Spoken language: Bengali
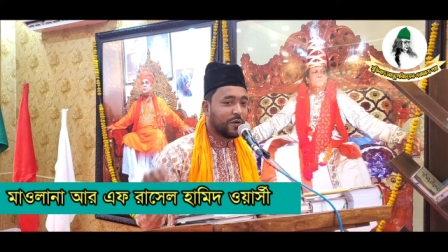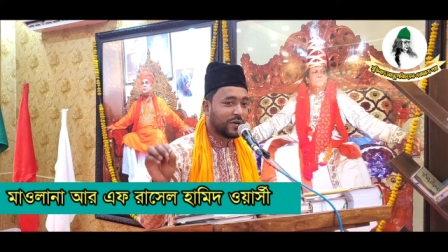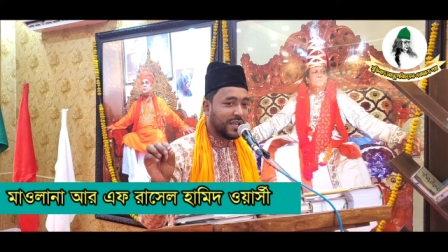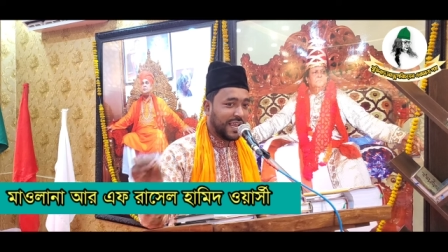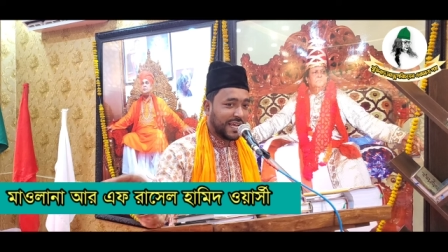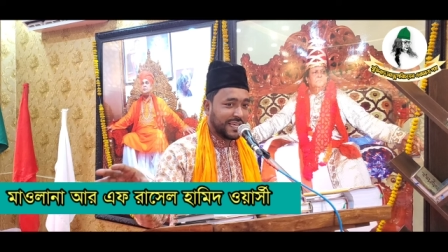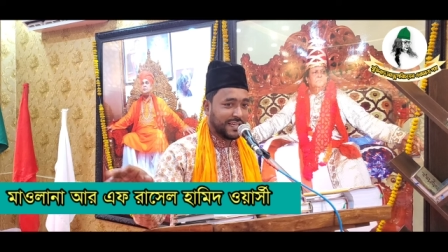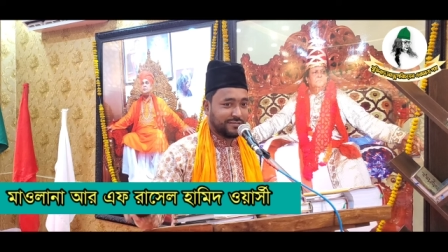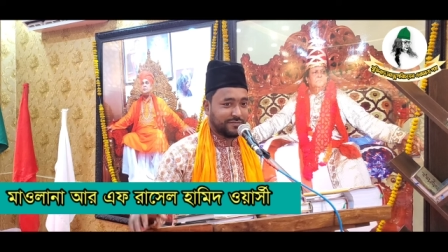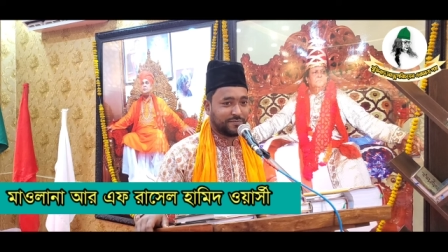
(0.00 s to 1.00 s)
উনি
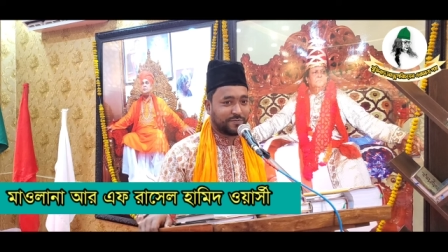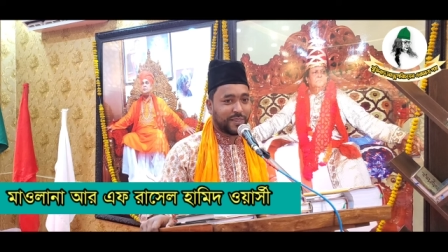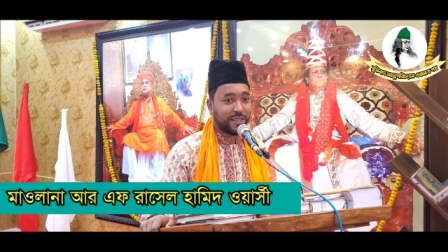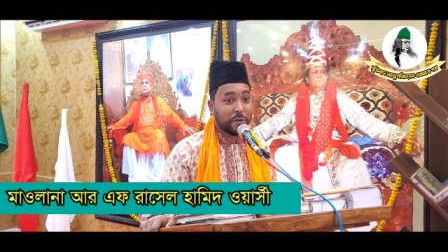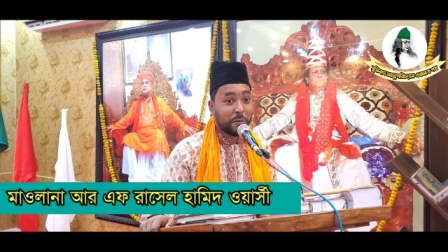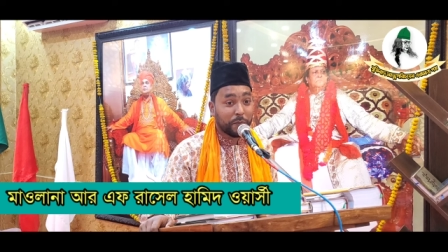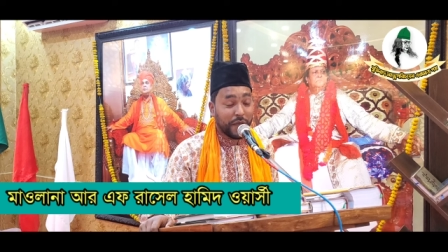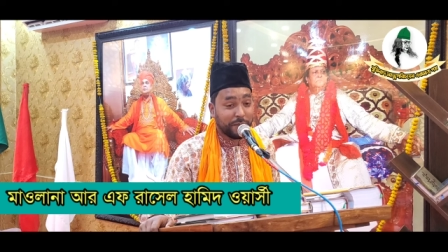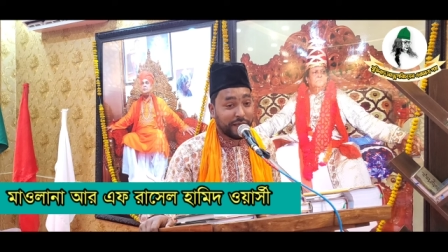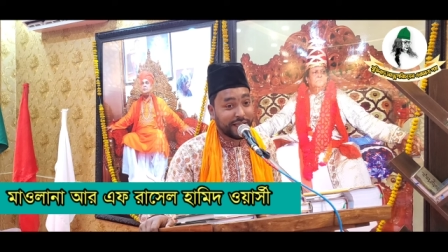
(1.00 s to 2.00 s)
লেখেন
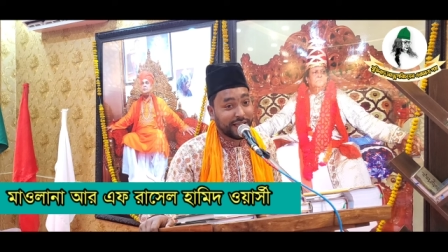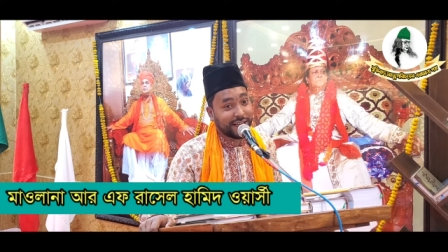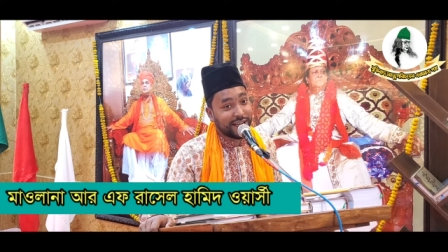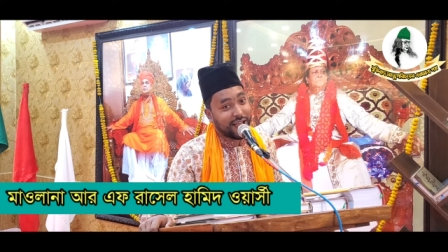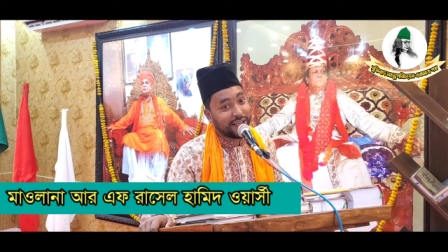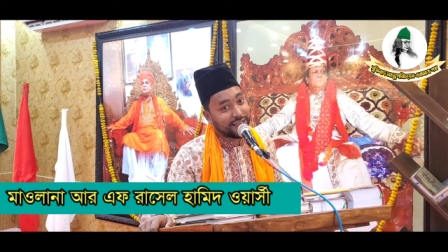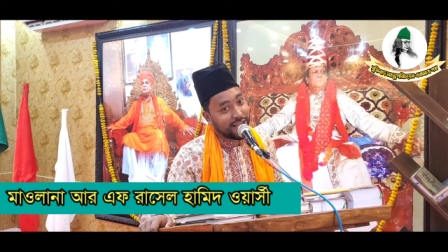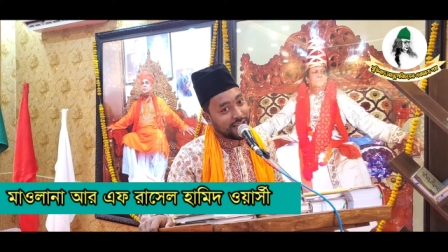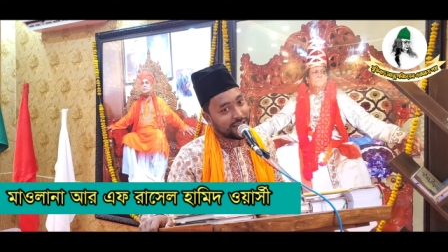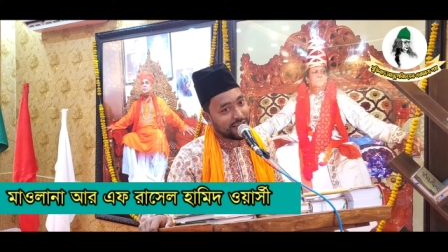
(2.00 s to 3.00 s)
প্রেমিকের নাই
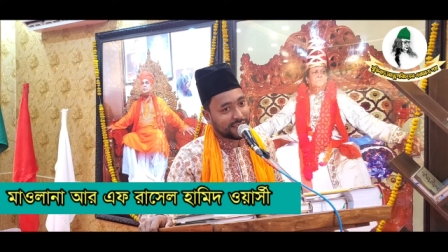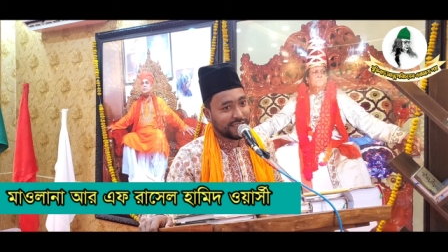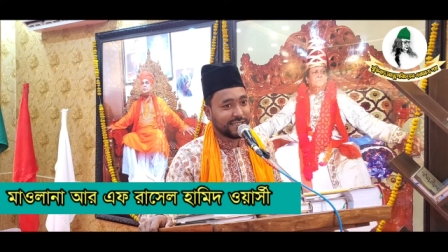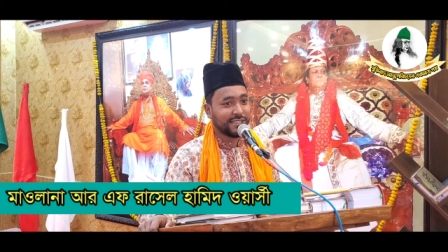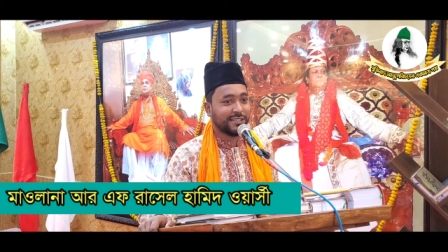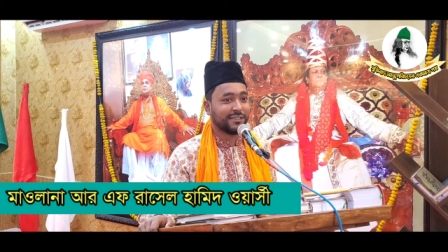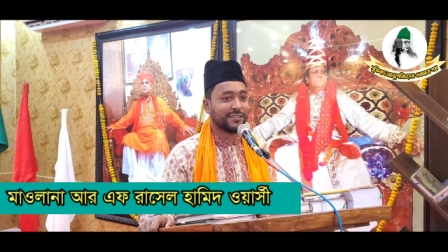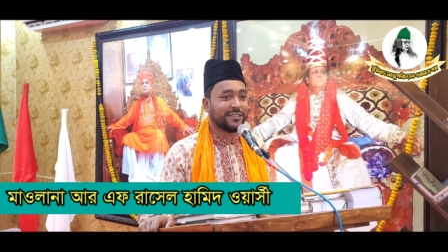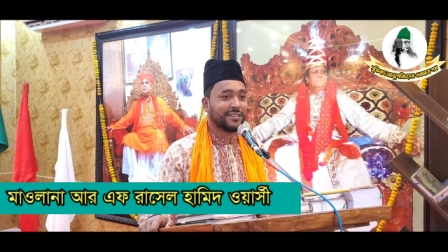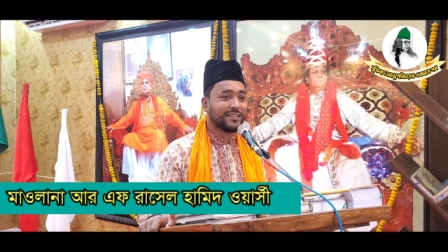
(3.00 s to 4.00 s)
ডাকা ডাকি
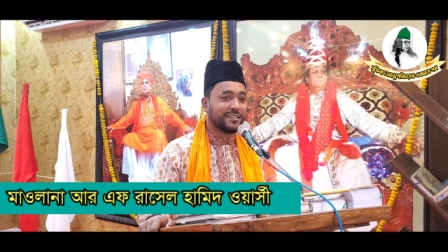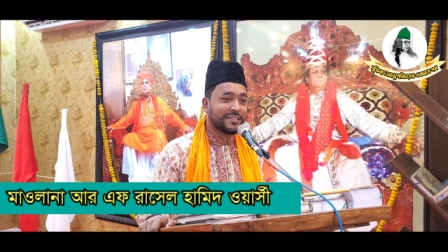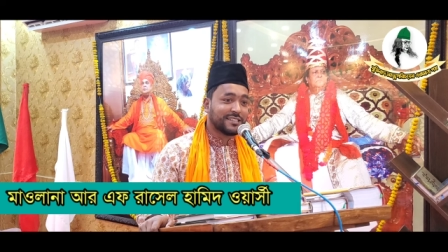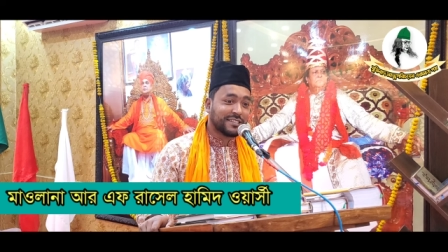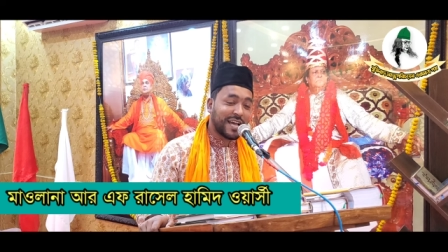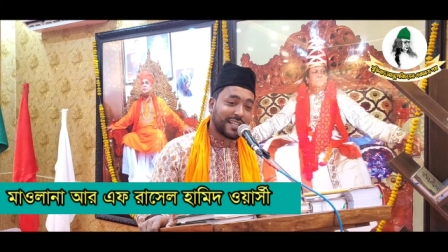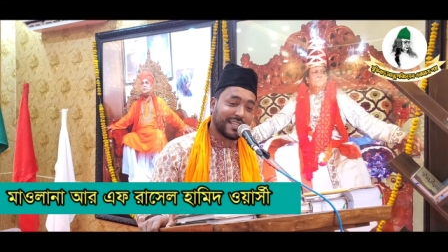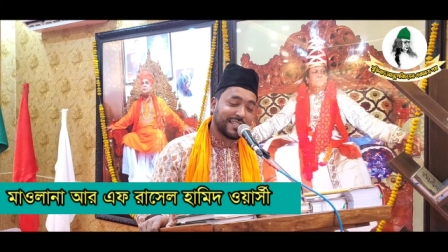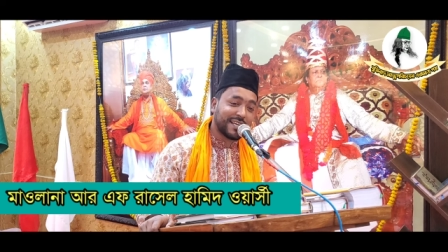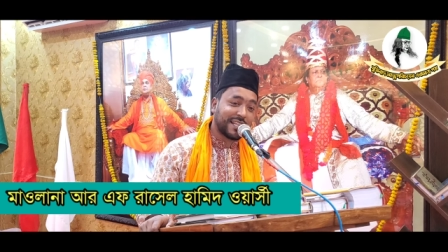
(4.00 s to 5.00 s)

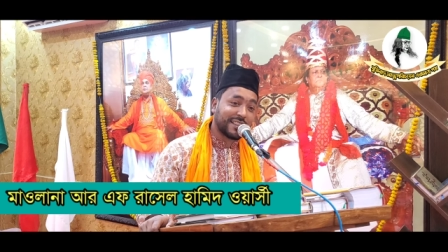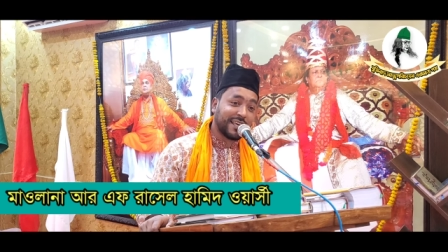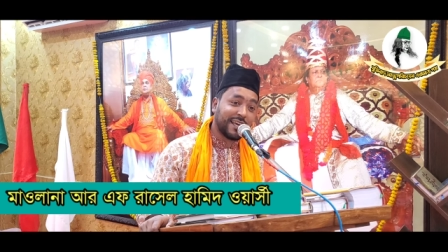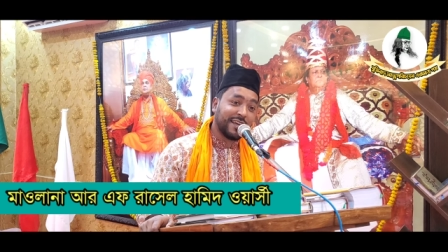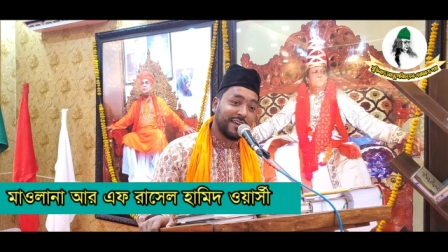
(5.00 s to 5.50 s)
যাতে যাতে